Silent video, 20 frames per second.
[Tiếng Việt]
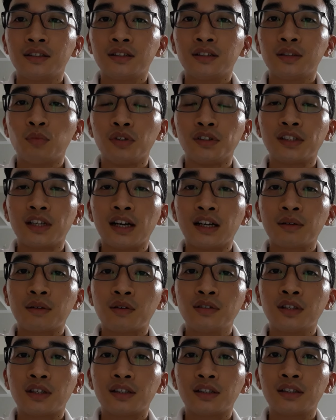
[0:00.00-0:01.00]
Thì buổi sáng em có
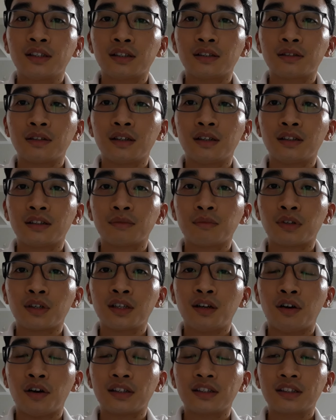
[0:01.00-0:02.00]
nhận được một
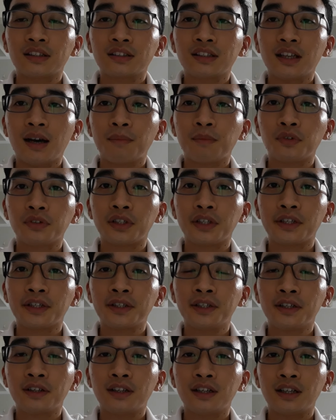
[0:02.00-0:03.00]
lời hỏi thăm của thầy
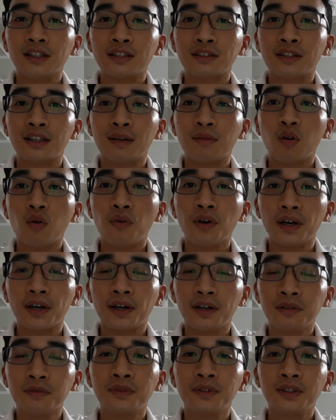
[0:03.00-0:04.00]
Cương là dạo này em có khỏe
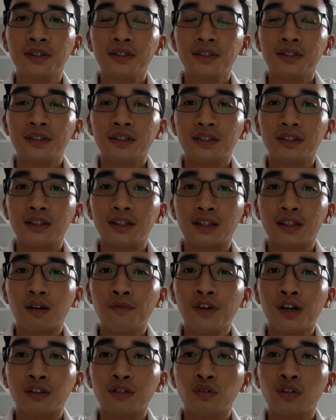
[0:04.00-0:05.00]
không? Công
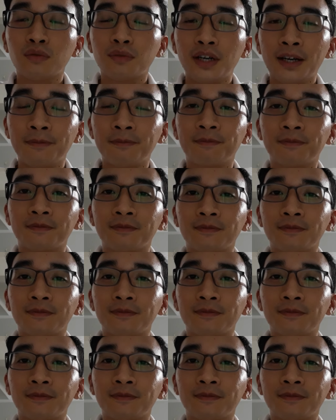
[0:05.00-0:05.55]
việc có tốt không em?